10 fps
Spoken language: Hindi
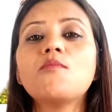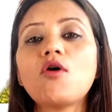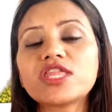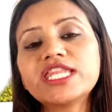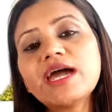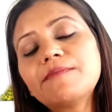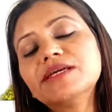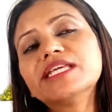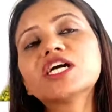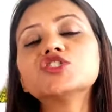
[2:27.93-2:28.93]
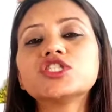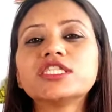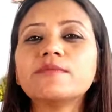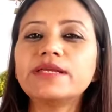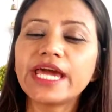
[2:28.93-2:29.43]
मोस्टली आपने देखा
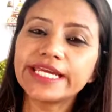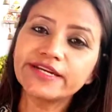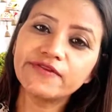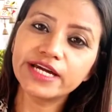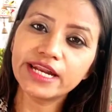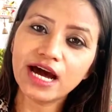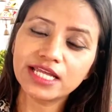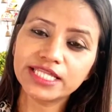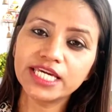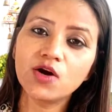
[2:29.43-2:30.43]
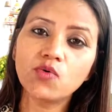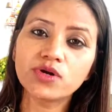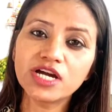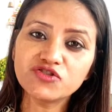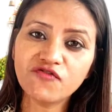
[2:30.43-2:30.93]
जितने भी नाइटी वगैरह आती हैं
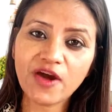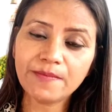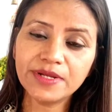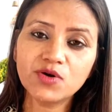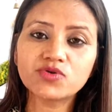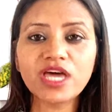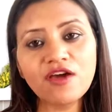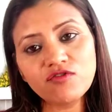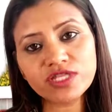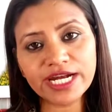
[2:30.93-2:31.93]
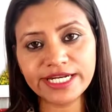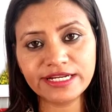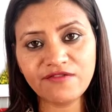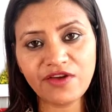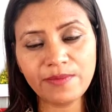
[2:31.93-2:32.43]
उनका जो फैब्रिक होता है वो
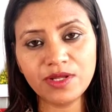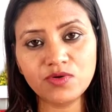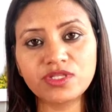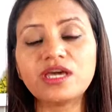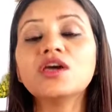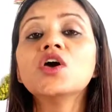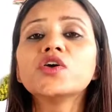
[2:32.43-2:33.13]
सैटन का फैब्रिक होता है